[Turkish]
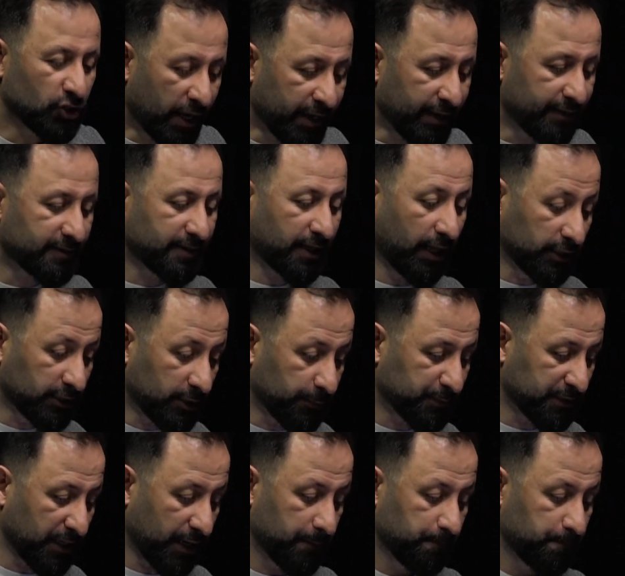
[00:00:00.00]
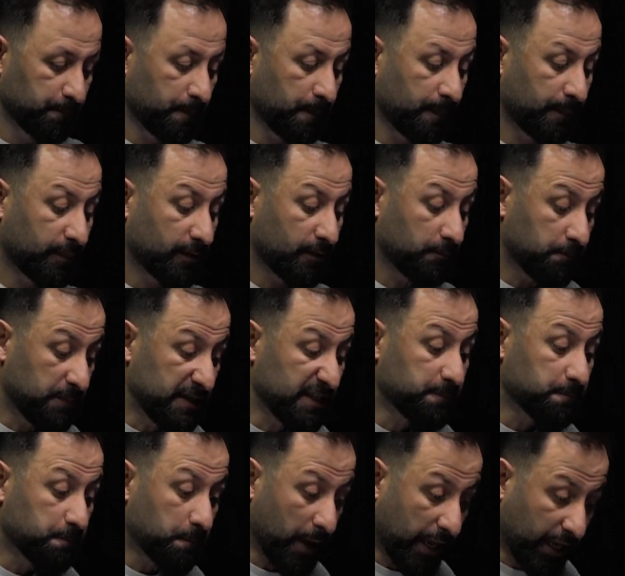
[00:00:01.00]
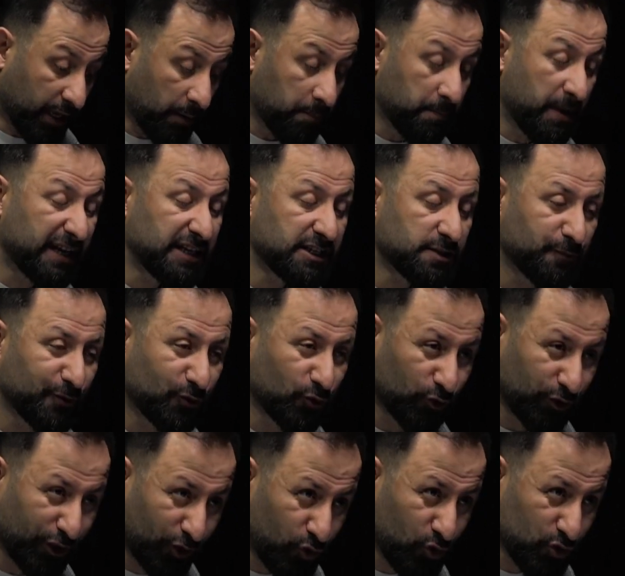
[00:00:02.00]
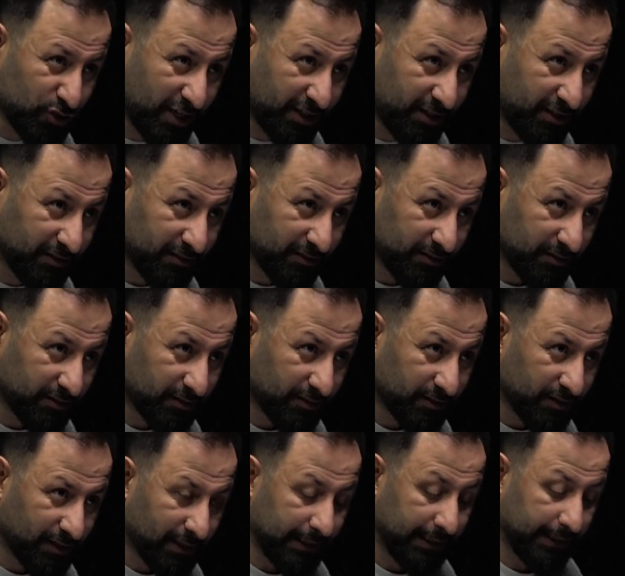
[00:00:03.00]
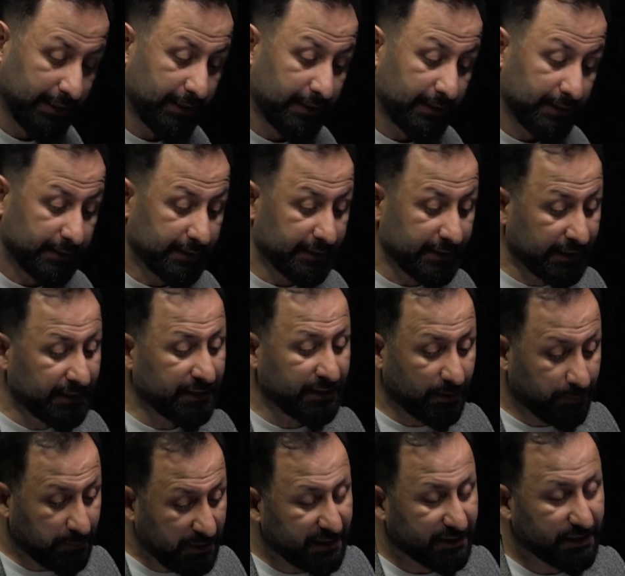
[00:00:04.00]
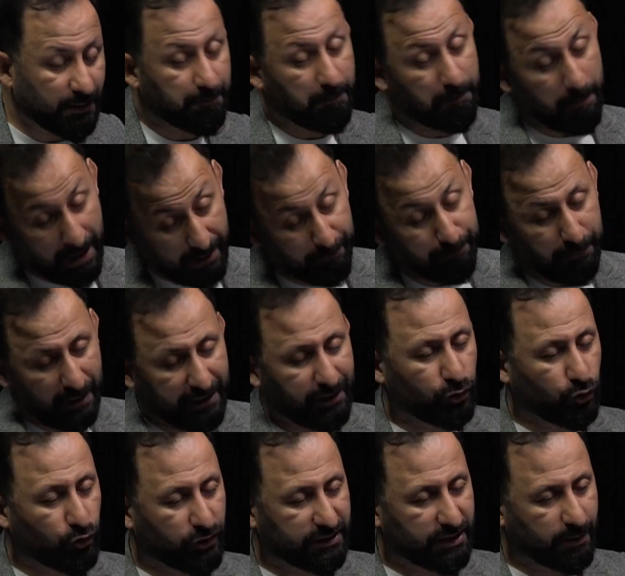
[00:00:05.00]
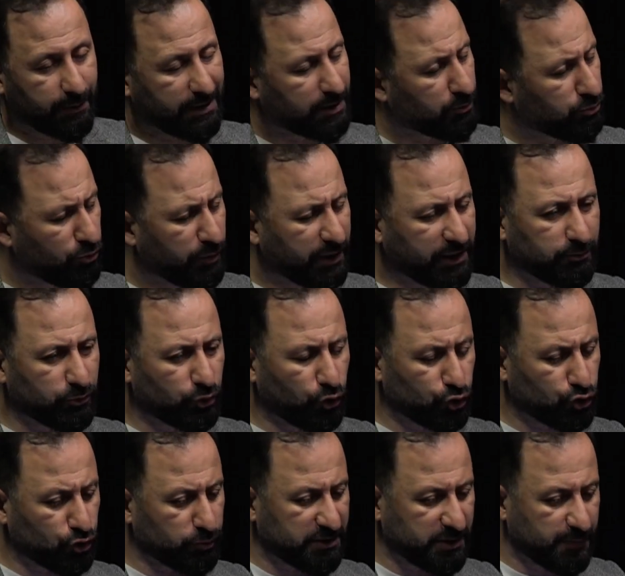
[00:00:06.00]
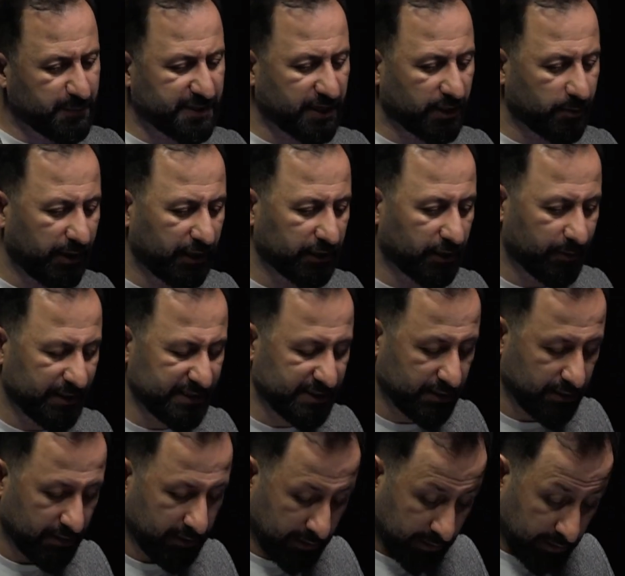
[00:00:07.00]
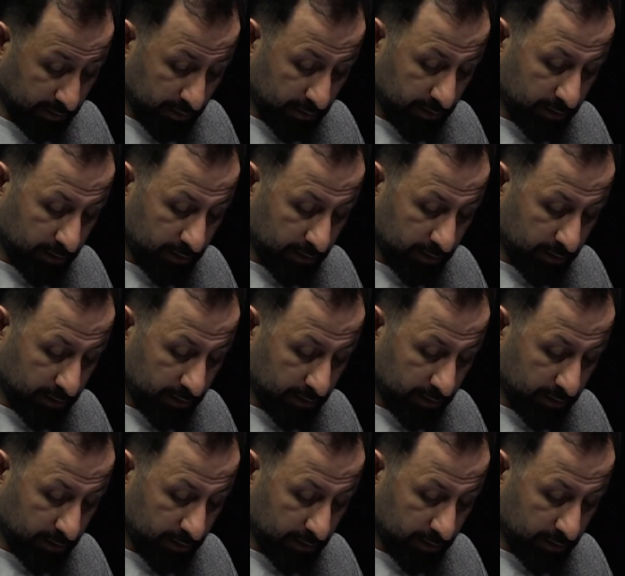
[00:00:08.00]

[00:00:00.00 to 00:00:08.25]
Şayet kalkıp da bir peygamber ismi kullanıyorsak evet. yanına bir de bana göre tabii ki bu benim görüşüm kimseyi bağlamaz.